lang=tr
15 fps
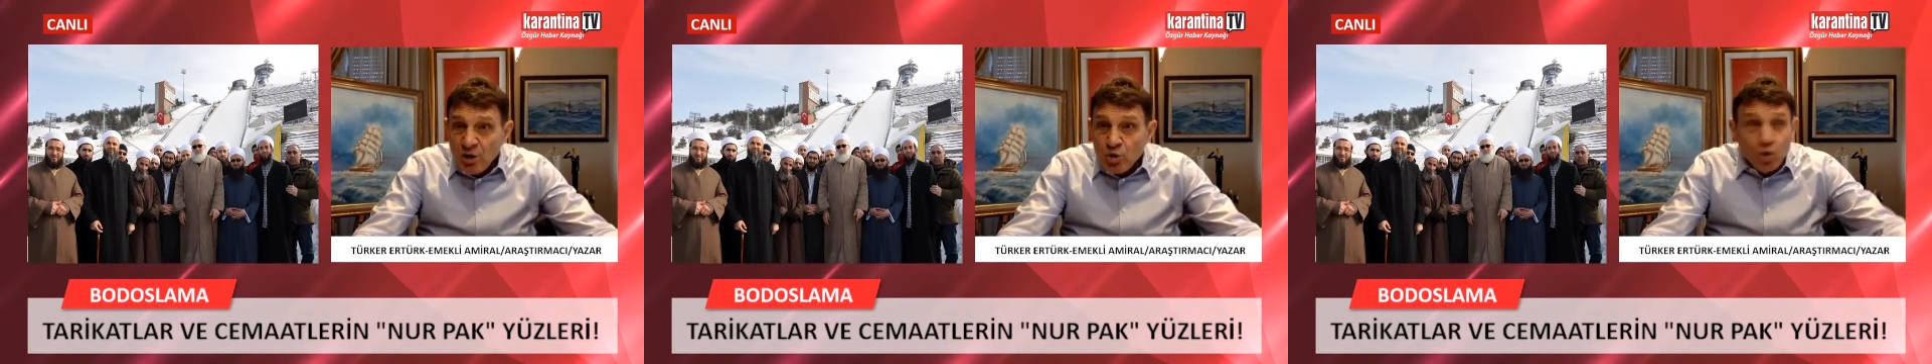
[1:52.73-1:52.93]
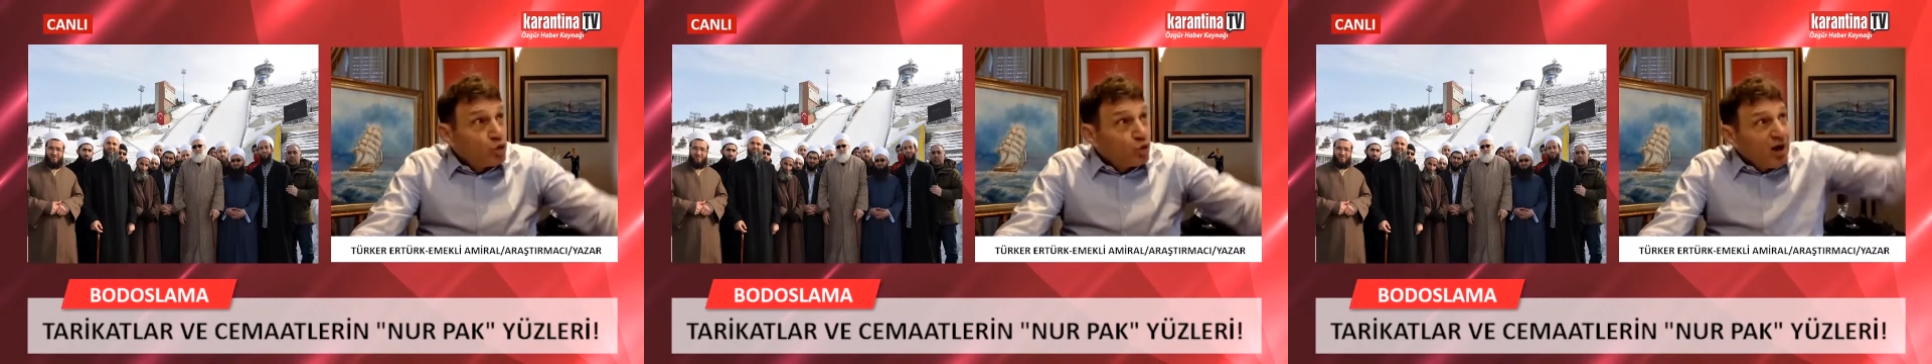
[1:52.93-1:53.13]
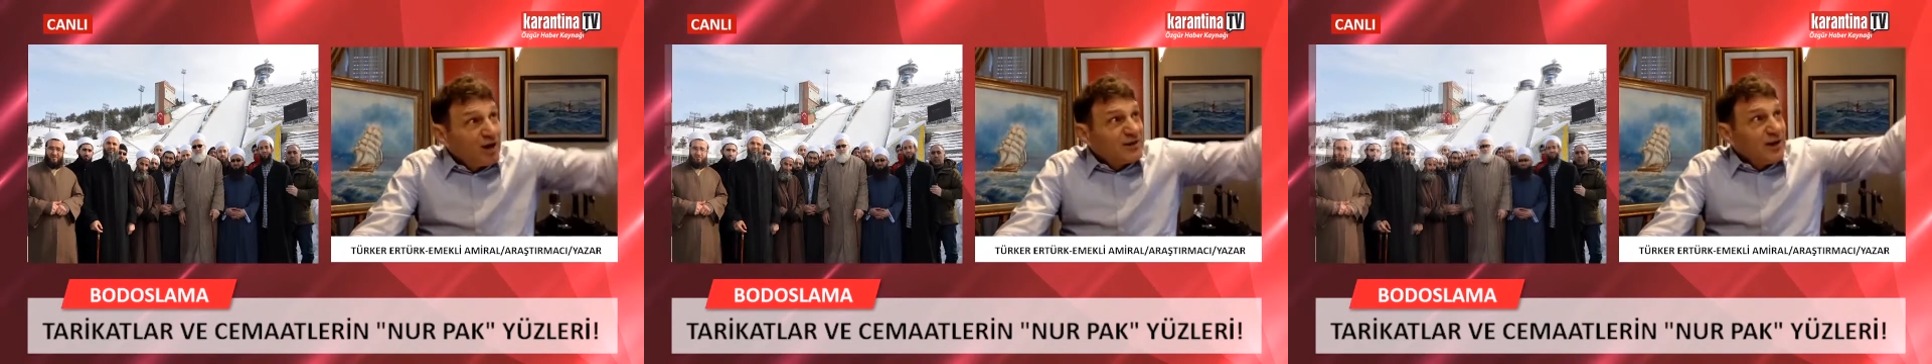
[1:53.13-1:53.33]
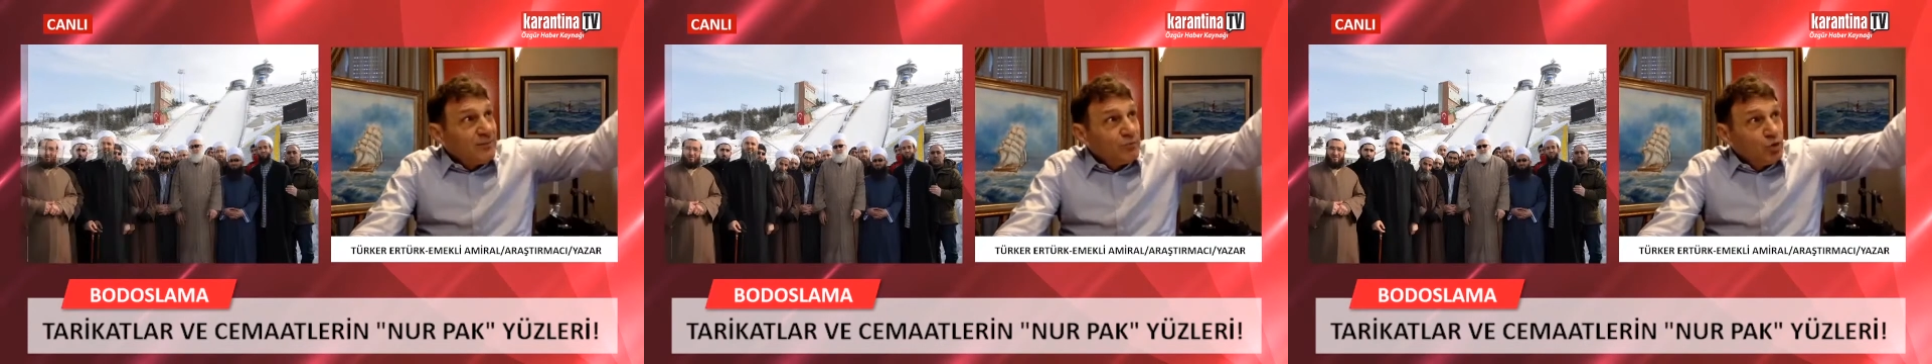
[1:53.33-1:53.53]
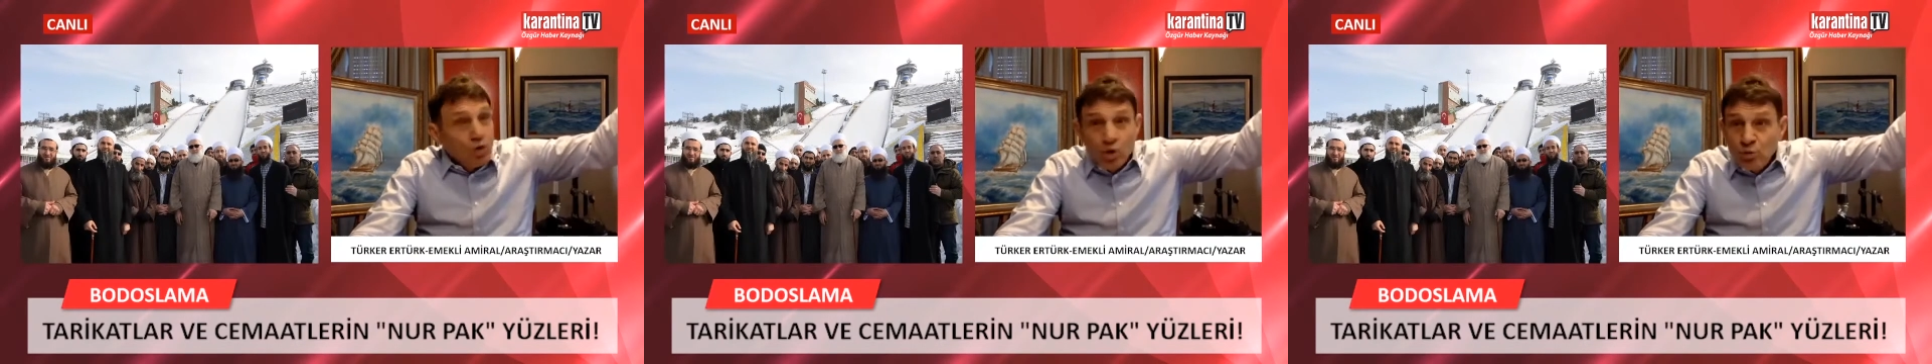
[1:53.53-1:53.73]
kötü
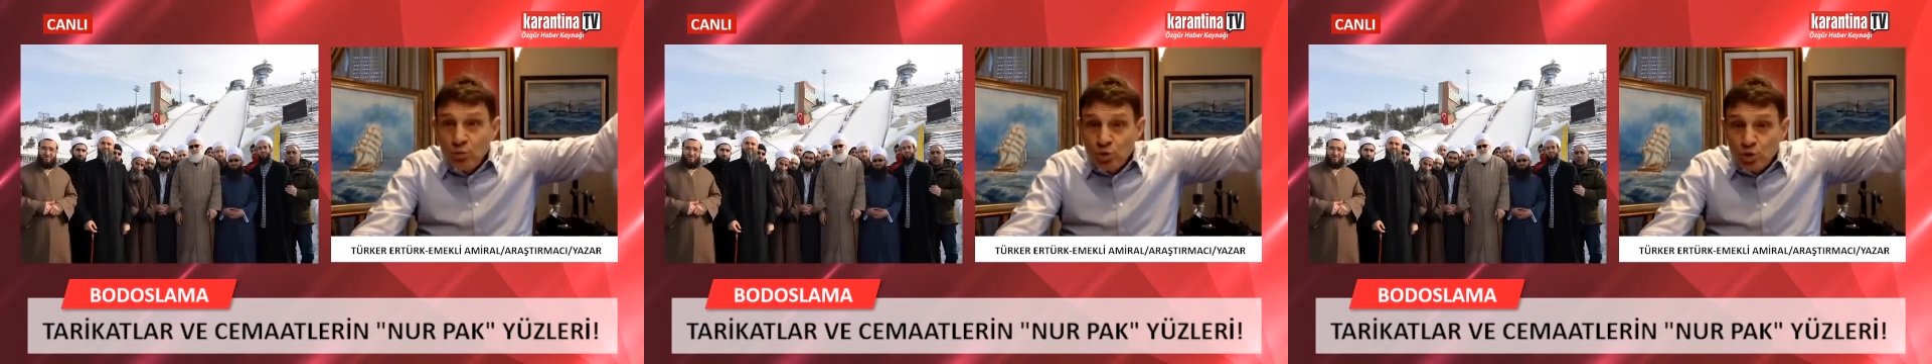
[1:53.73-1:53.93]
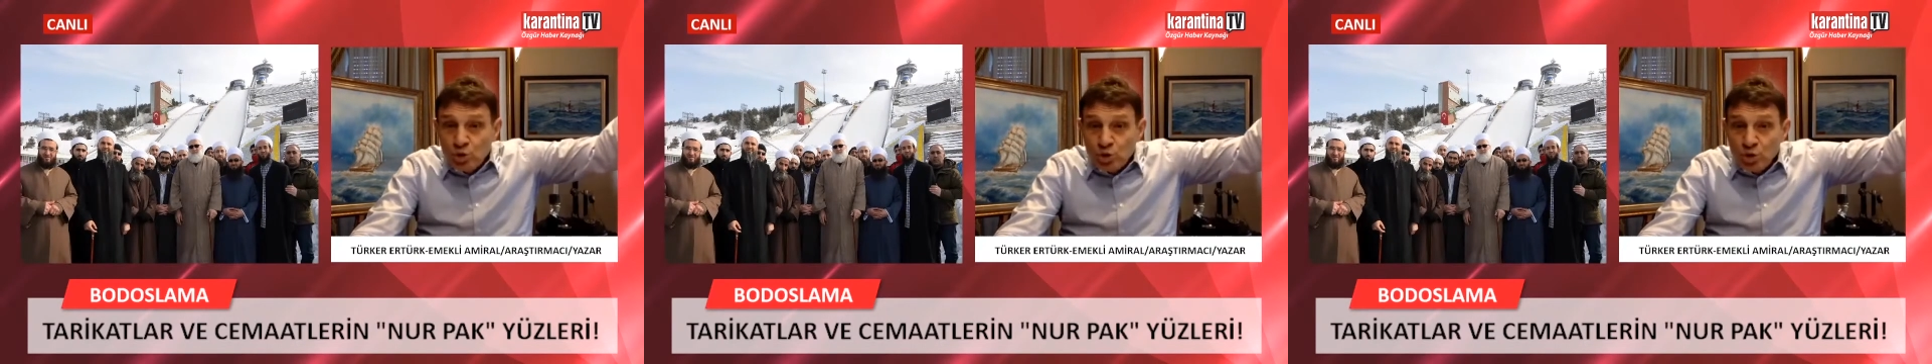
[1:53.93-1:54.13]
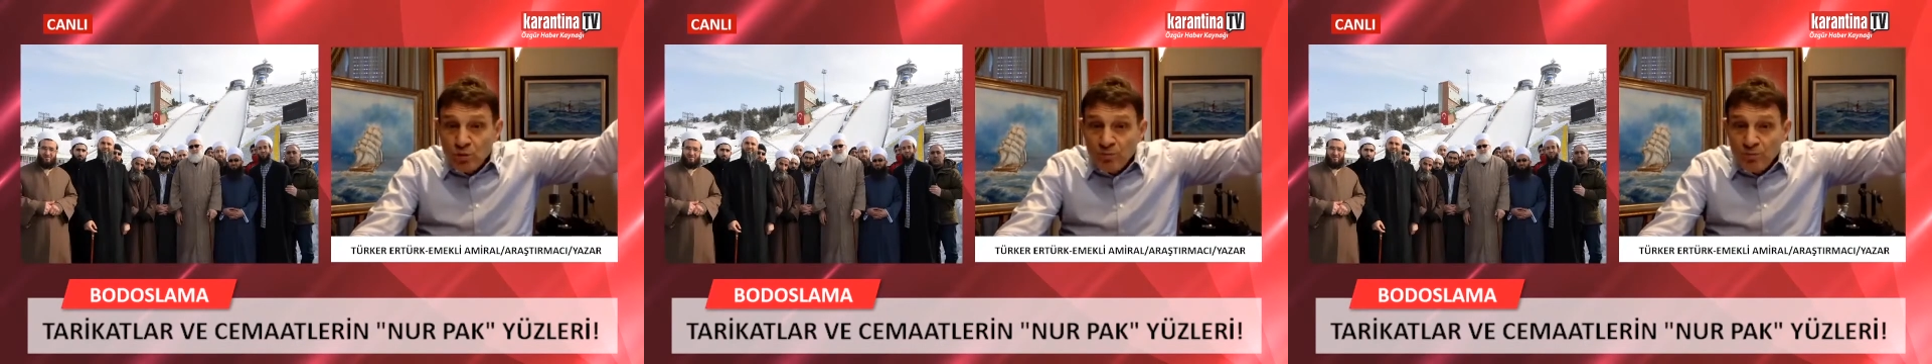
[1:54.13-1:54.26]
adam diyormuş.